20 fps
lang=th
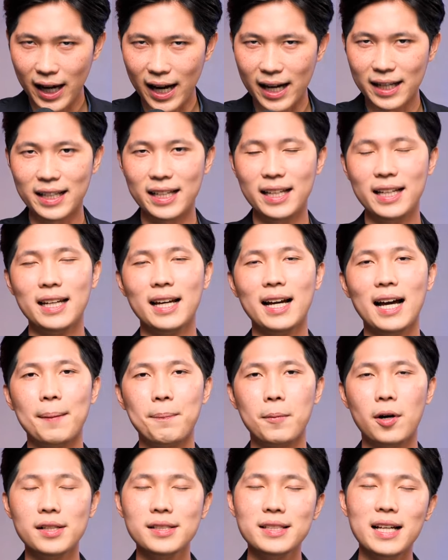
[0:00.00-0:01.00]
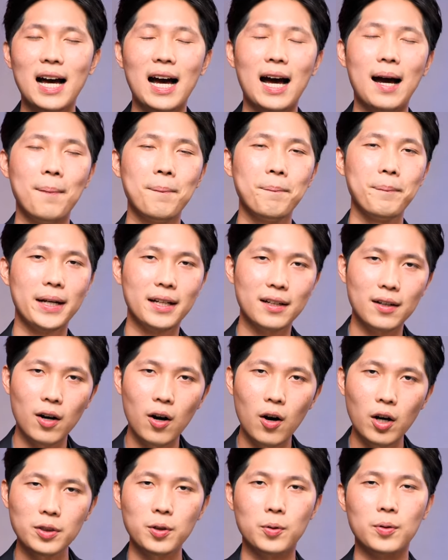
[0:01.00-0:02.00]
ท้ายนี้นะครับข้อ3เป็น
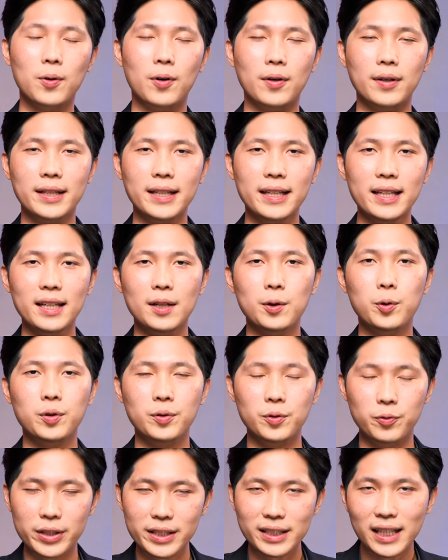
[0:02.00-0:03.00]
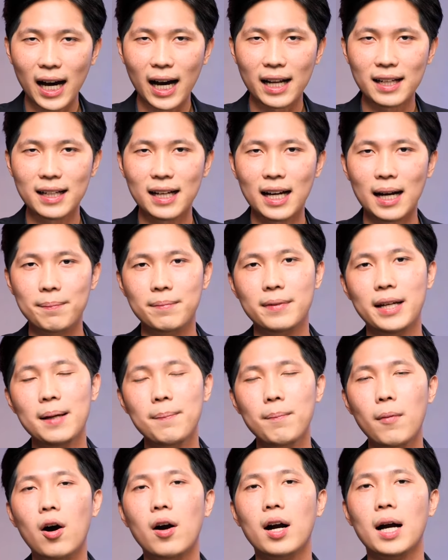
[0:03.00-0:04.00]
ข้อตกลงที่คุณริชาร์ดนะครับได้
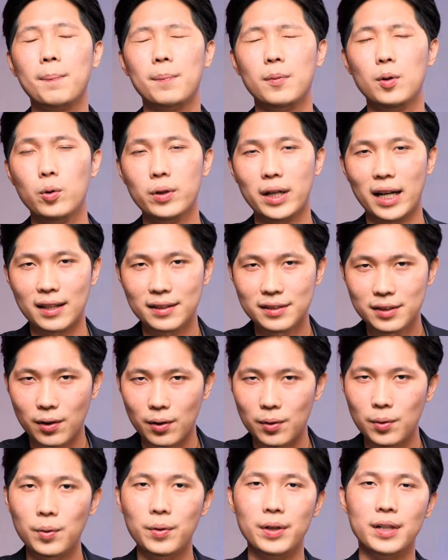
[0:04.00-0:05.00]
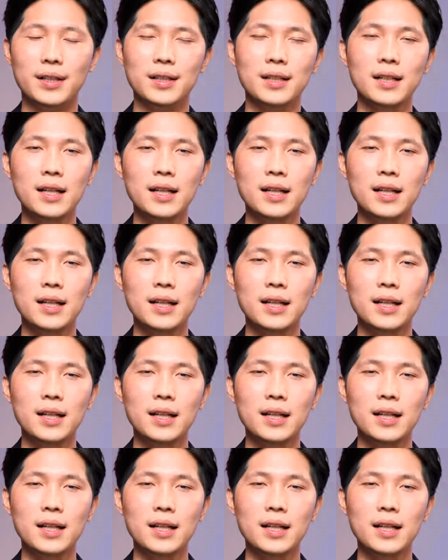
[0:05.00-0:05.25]
บอกกับลูกทั้งสองคน